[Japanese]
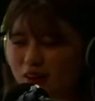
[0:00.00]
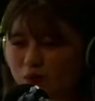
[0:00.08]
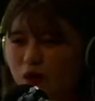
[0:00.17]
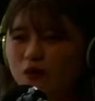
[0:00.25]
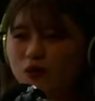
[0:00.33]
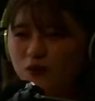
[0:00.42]

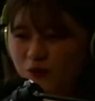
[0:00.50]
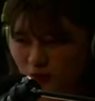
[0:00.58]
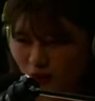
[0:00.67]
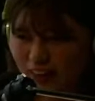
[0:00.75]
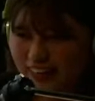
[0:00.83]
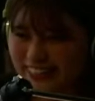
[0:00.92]
Perfume
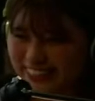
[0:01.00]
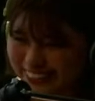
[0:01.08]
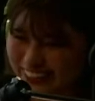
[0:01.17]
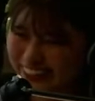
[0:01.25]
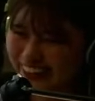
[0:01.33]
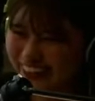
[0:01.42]
の
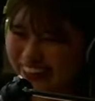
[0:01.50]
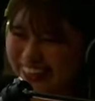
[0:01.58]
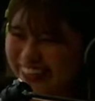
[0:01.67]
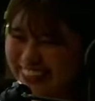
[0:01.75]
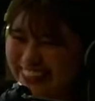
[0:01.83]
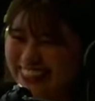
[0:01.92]
話を
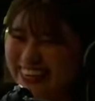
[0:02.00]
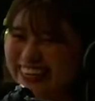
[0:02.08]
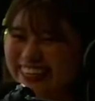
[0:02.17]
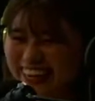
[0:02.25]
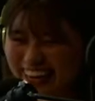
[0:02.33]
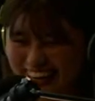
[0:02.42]
して
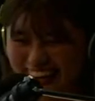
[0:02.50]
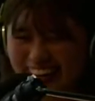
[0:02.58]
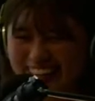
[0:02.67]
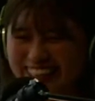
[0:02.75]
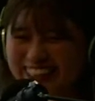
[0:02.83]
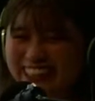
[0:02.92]
いきたい
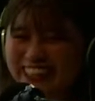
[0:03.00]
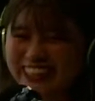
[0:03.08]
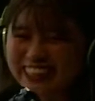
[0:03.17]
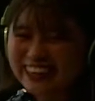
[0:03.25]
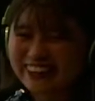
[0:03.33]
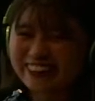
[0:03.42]
なというふう
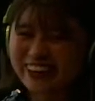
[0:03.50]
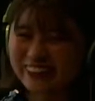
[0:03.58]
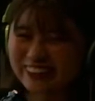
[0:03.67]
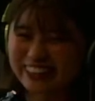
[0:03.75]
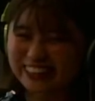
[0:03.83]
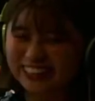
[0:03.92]
に思い
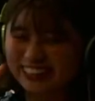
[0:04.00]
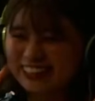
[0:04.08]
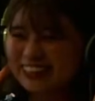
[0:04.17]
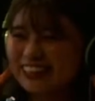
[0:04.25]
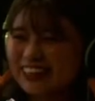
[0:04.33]
ます。